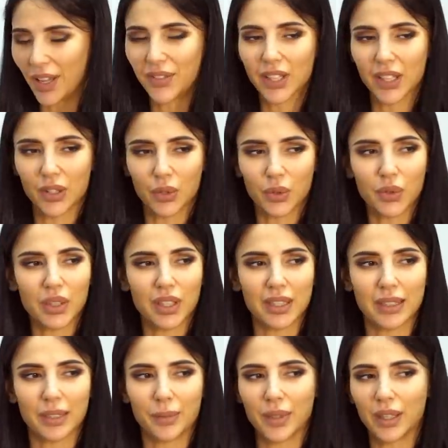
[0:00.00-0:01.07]
а все судьи
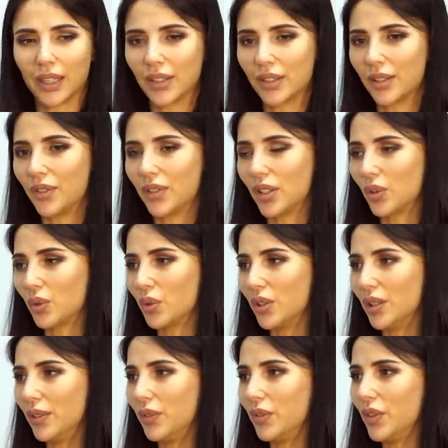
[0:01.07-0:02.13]
собираются, все
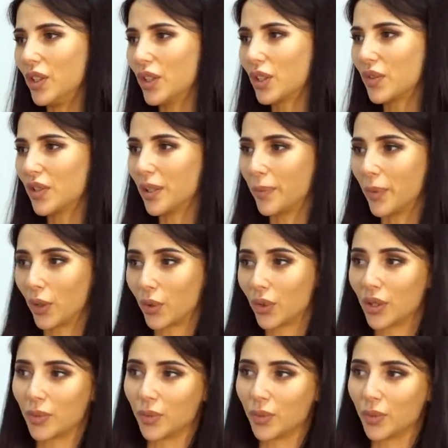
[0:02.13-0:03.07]
судьи фиш, все приходят,